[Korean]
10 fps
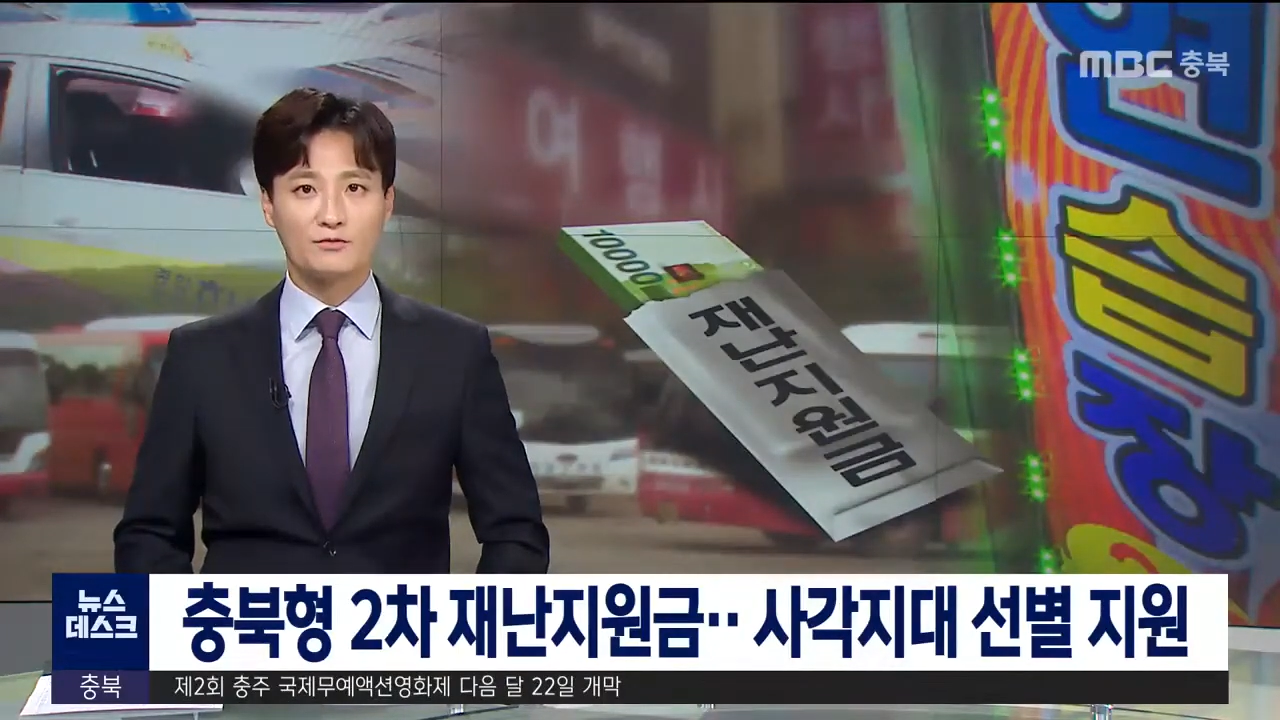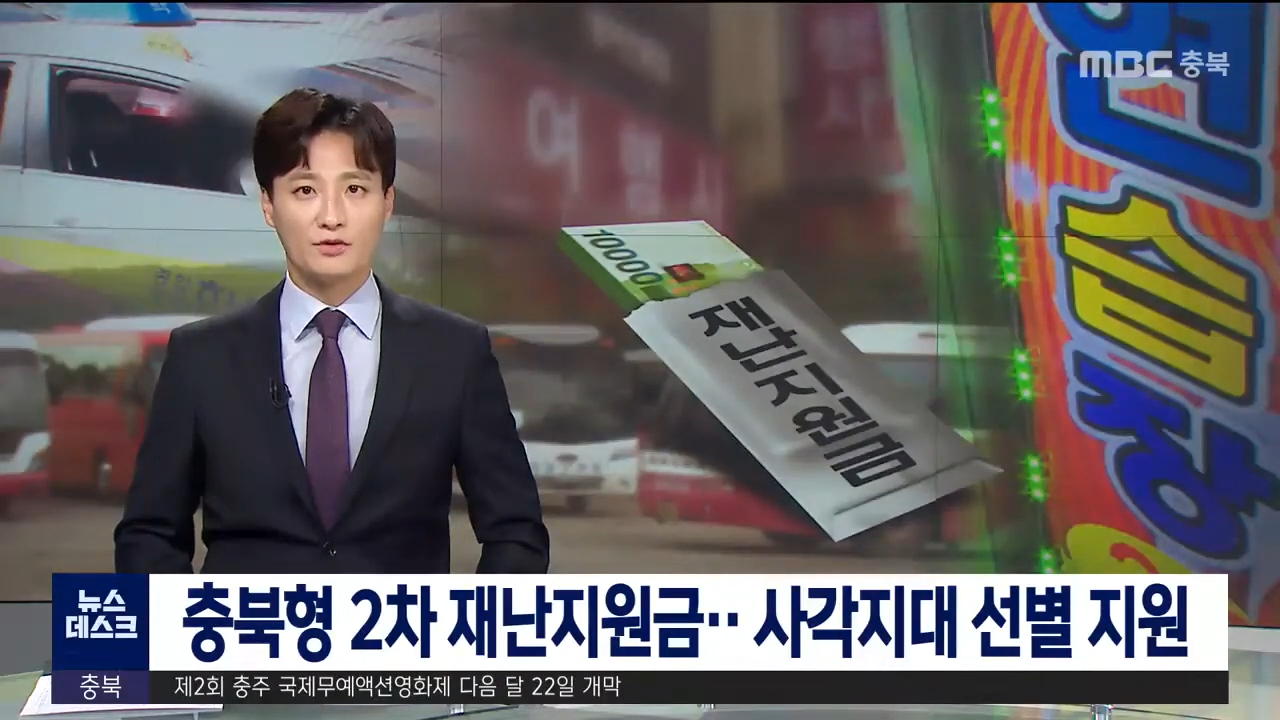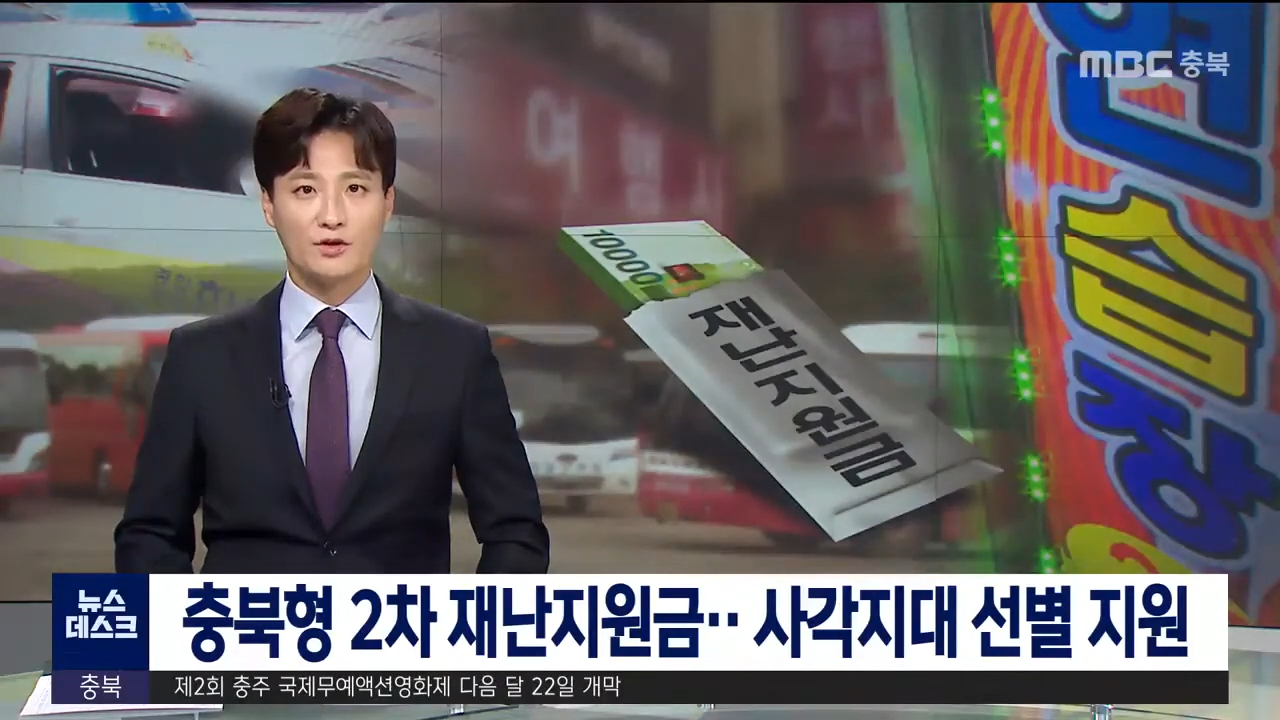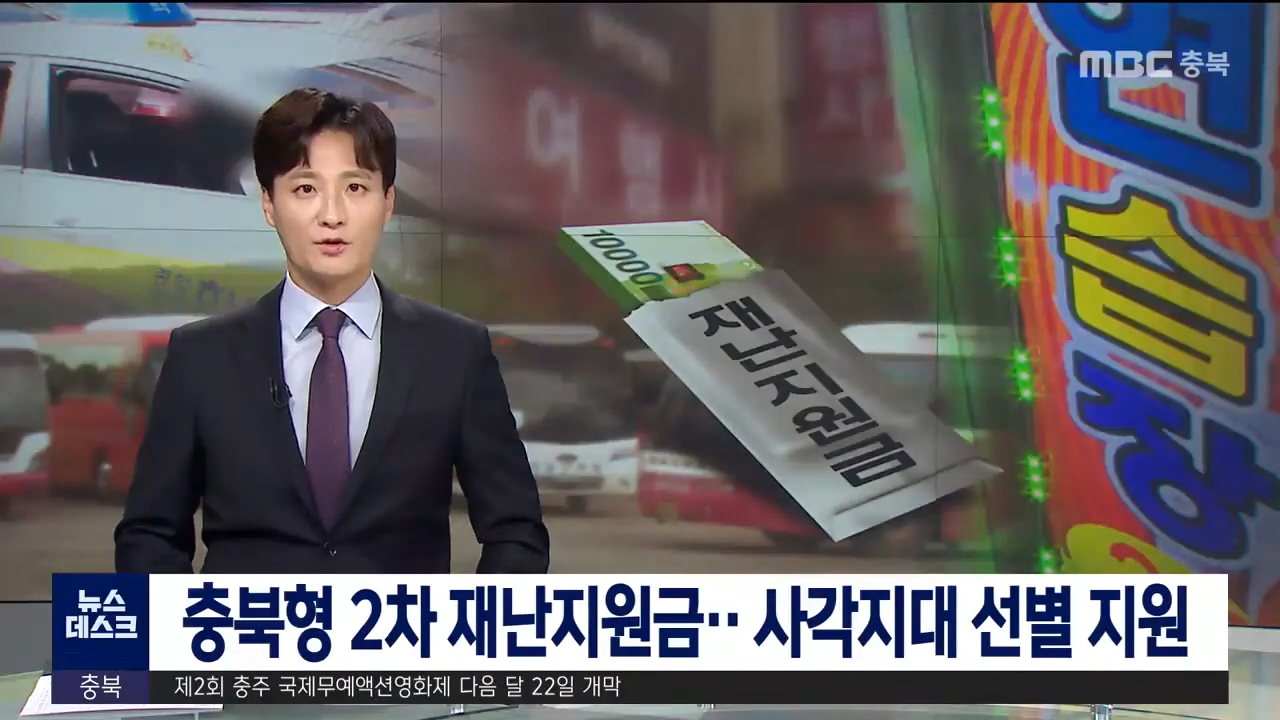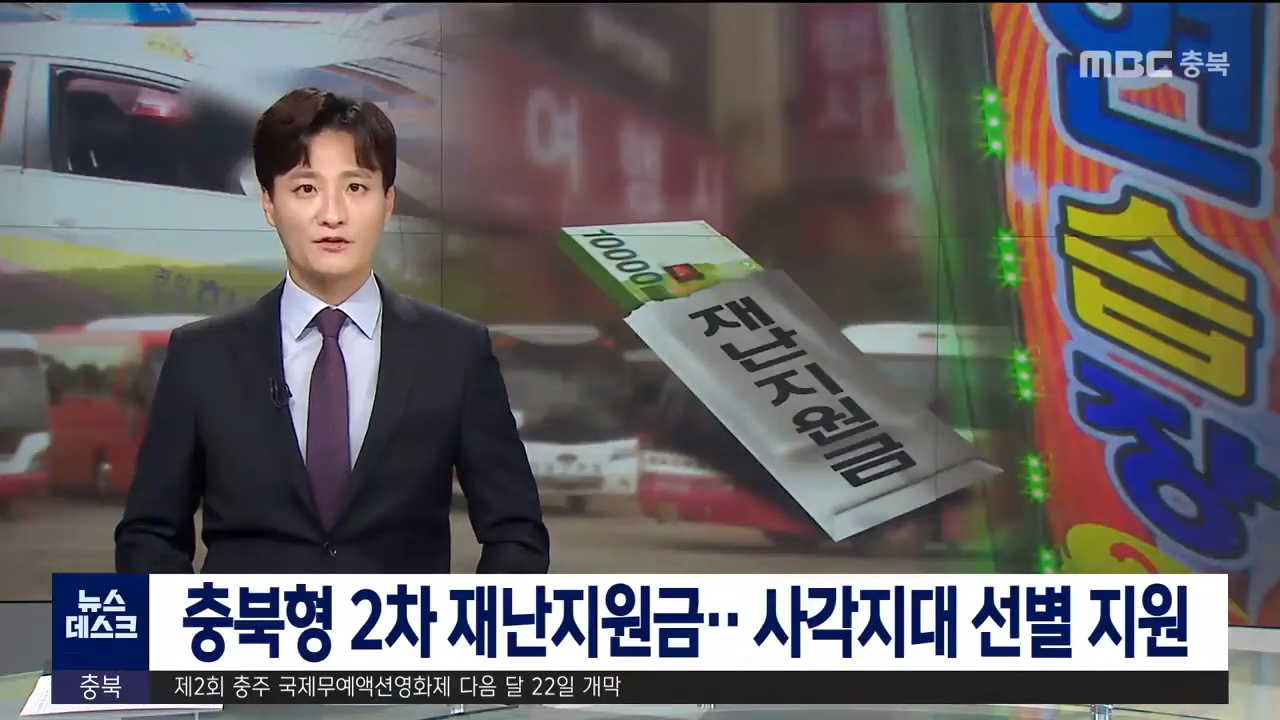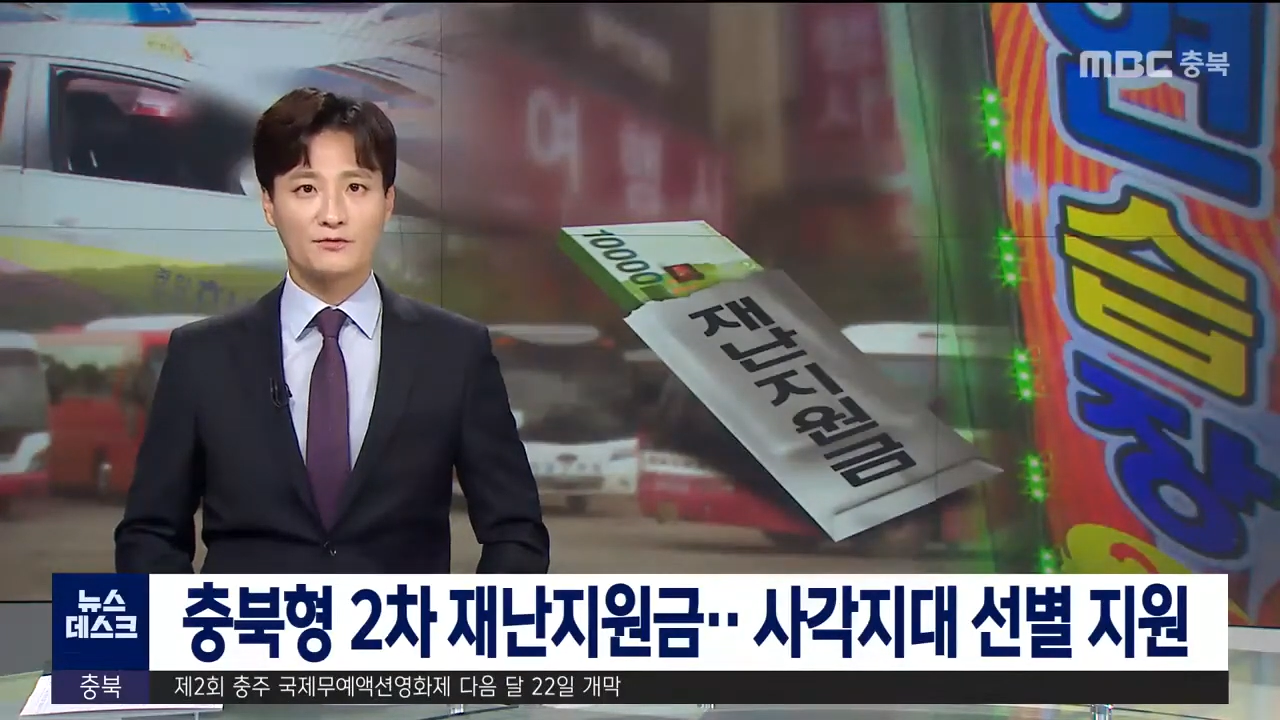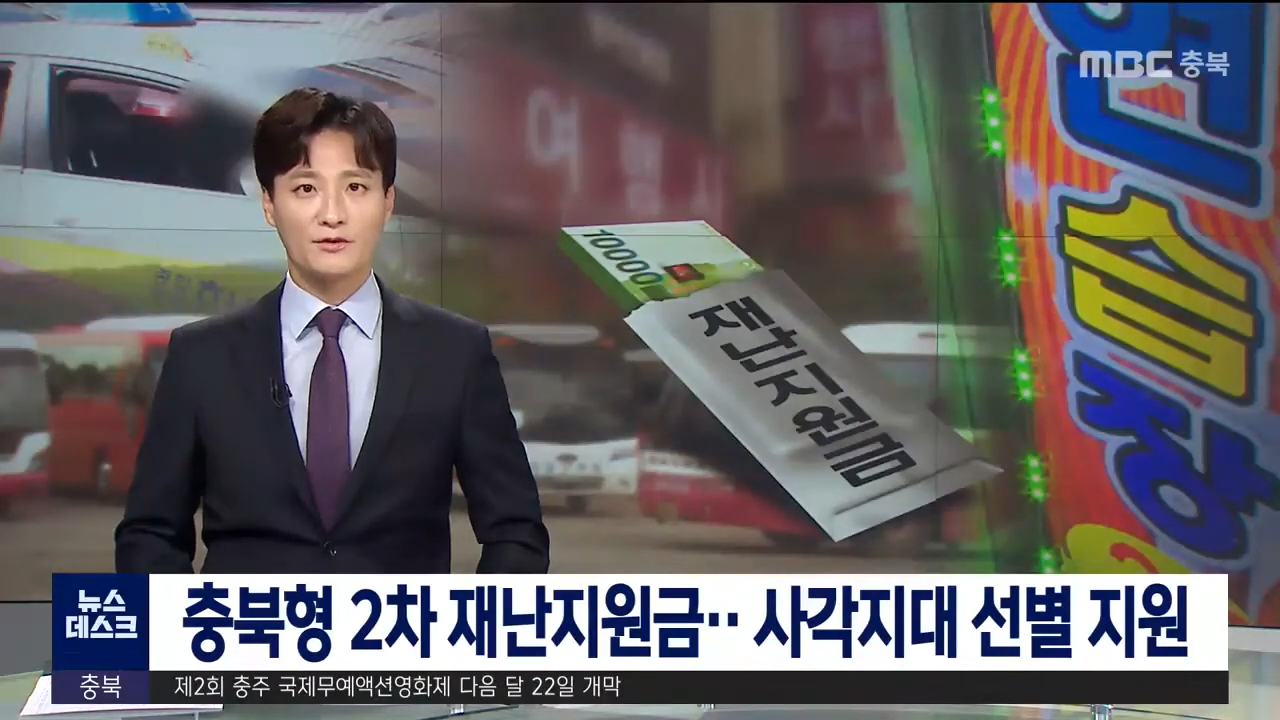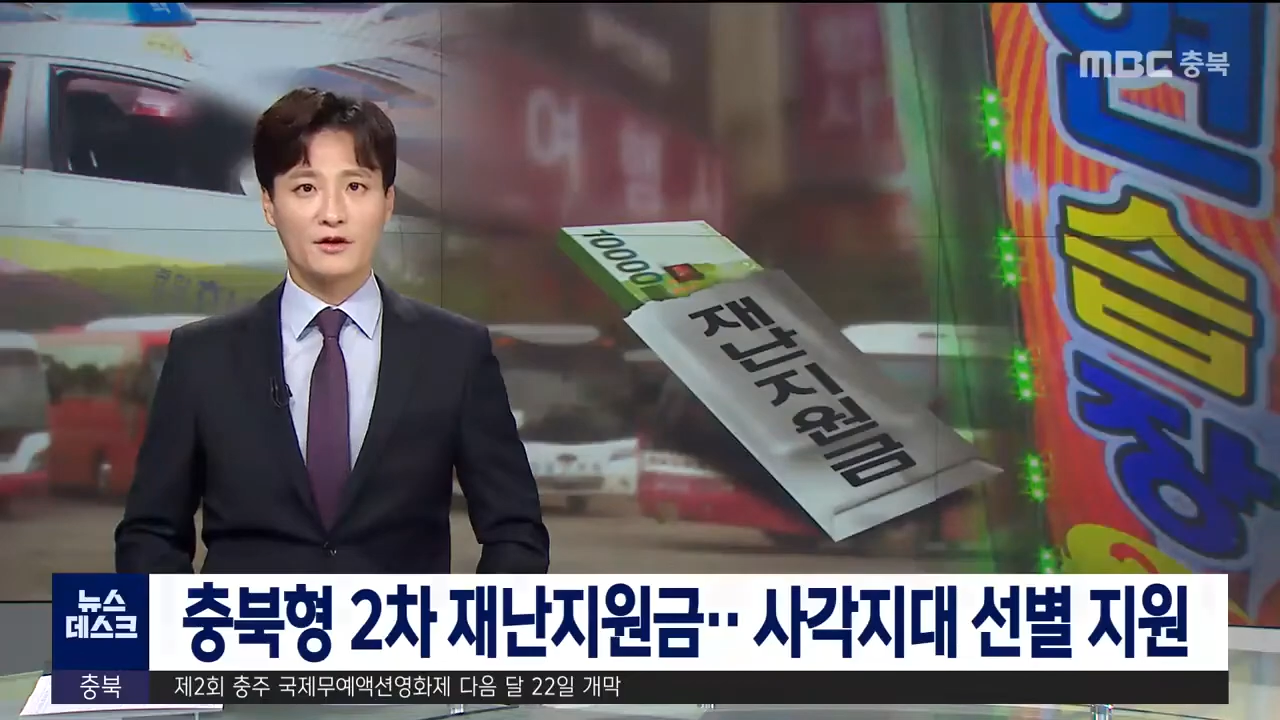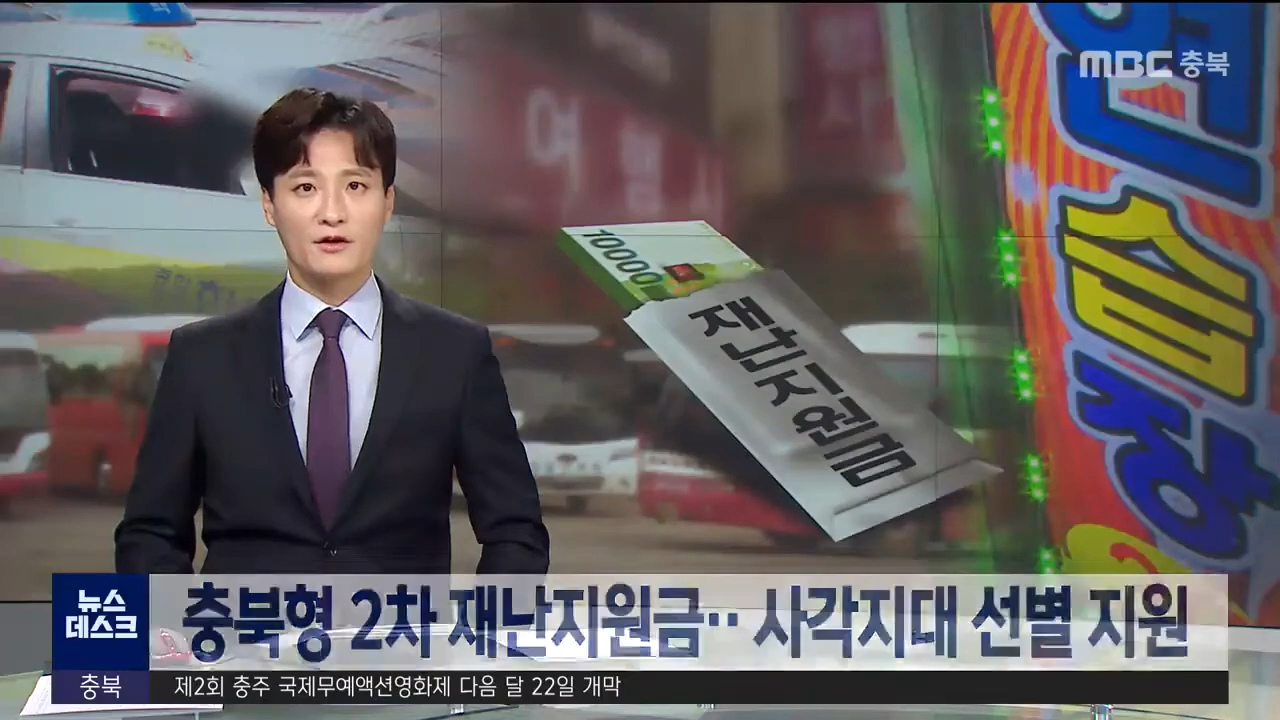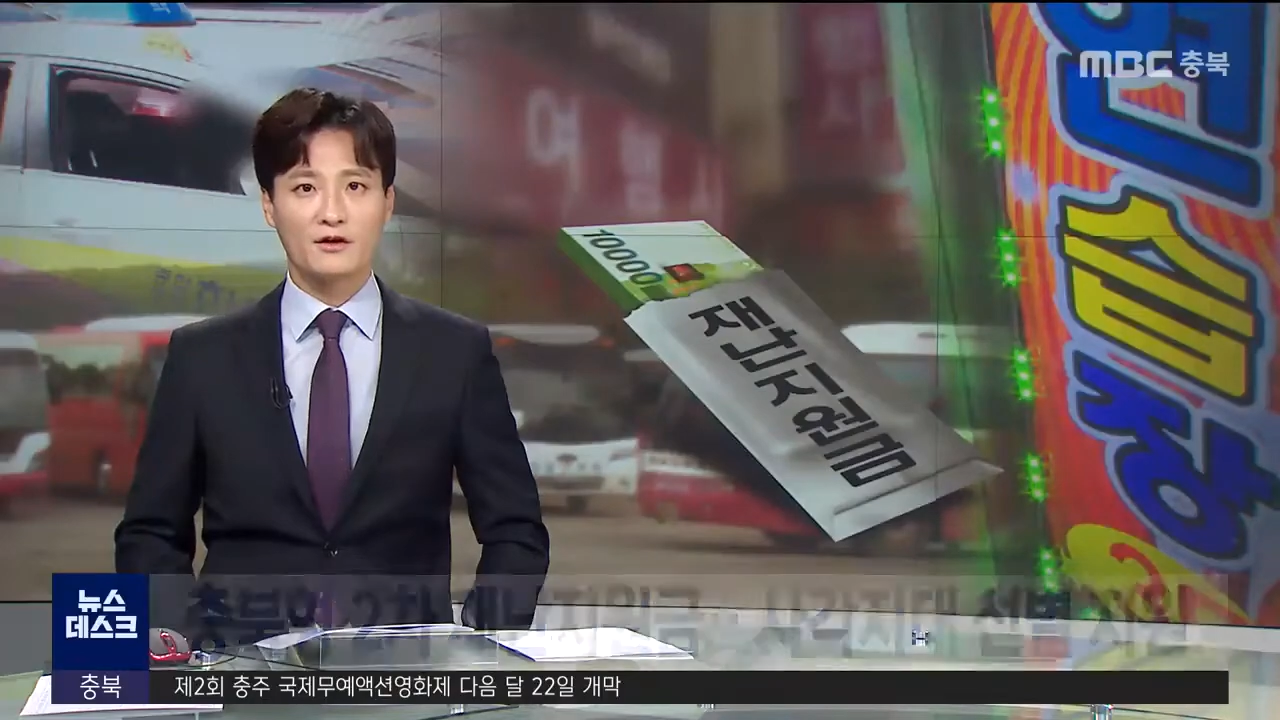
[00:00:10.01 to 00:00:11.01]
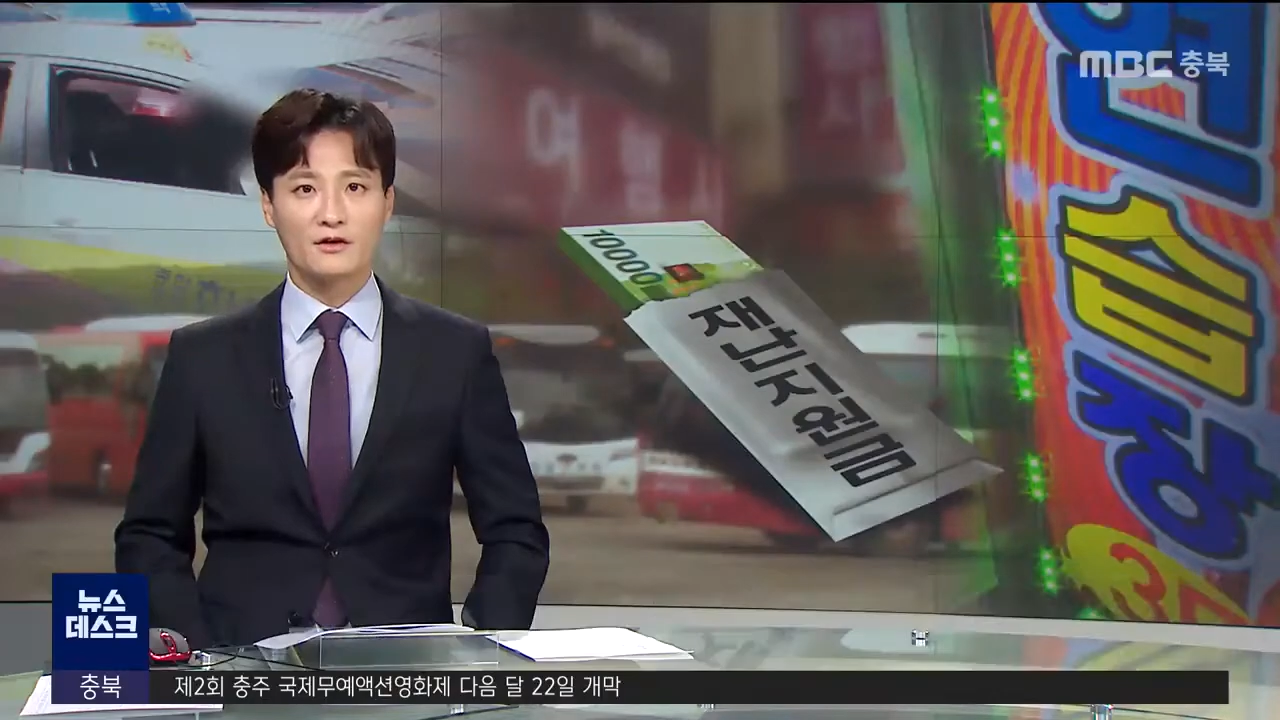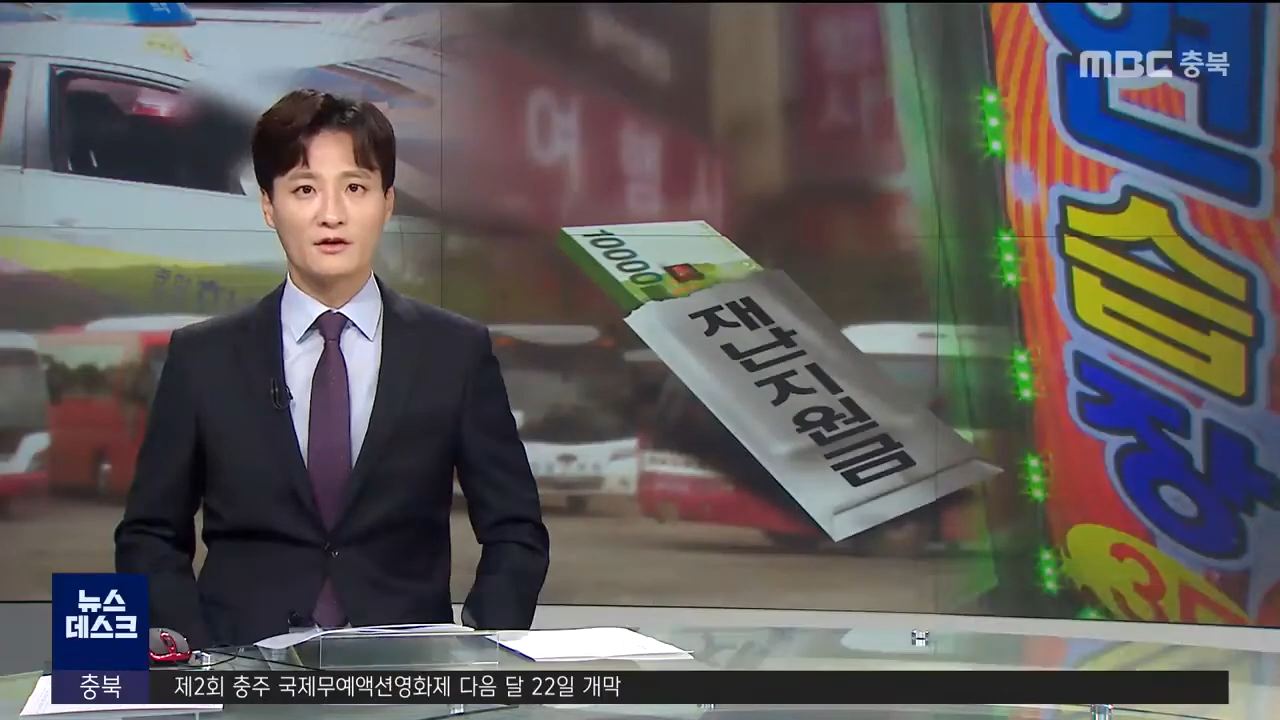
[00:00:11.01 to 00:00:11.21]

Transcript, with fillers: 풀기로 했습니다.